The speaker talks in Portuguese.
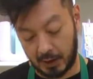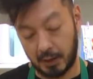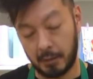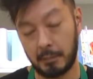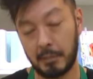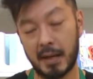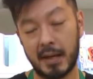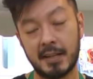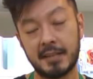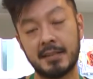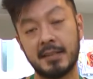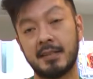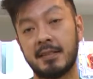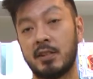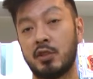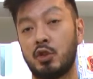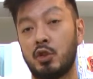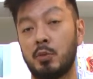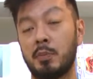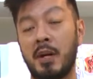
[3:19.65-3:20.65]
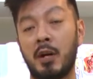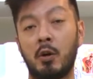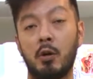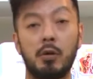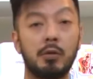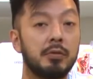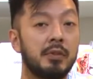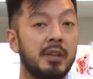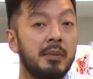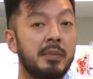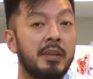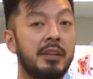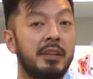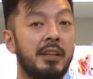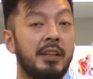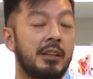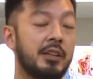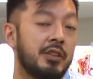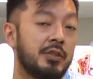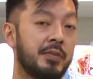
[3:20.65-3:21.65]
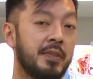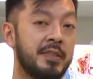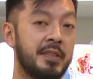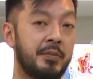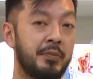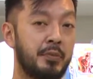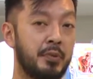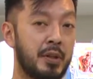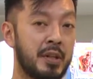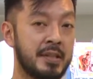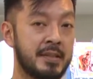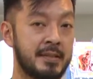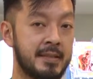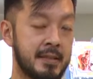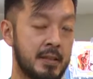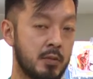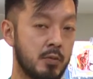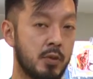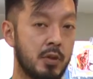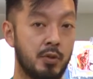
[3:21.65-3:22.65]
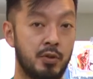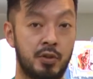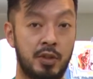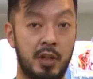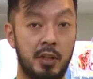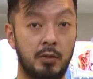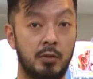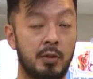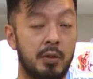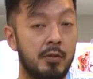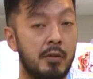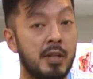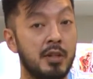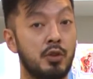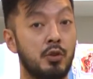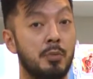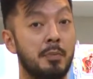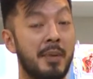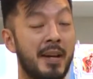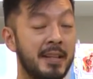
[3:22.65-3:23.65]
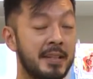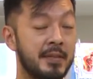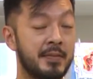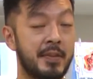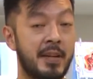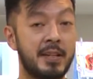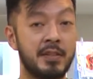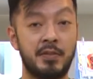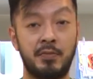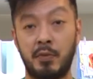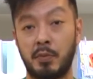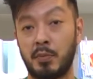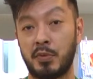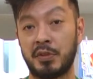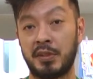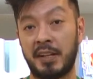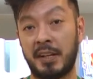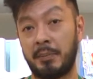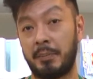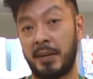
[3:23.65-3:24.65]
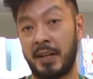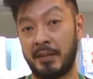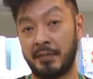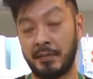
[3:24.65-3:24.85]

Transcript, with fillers: Mas existe uma outra maneira de fazer furação que é o jeito que eu acho mais fácil vou mostrar para